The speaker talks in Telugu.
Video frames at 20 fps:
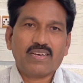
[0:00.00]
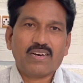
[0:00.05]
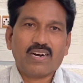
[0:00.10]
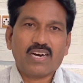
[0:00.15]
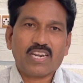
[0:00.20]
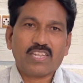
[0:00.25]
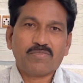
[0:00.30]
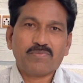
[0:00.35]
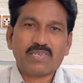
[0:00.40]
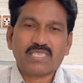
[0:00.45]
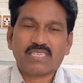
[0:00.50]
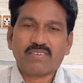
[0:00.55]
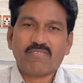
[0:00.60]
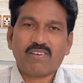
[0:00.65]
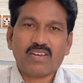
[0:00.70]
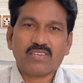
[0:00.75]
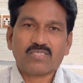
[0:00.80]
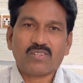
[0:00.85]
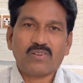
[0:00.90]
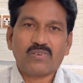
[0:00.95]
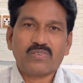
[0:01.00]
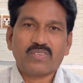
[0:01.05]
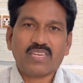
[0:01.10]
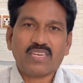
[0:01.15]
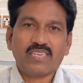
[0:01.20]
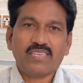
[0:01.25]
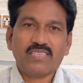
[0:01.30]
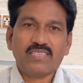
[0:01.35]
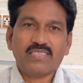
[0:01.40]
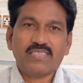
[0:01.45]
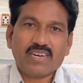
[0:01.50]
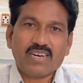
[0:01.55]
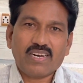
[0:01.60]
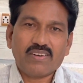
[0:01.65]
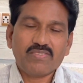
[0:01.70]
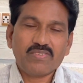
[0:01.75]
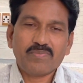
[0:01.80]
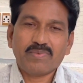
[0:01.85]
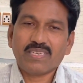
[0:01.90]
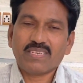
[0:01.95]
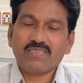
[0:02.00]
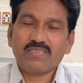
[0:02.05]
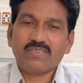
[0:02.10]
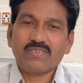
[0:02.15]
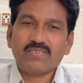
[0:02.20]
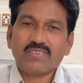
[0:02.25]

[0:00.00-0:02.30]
అరవింద్ మైసా వ్లాగ్స్లో ఉంటాయి అవి మీకు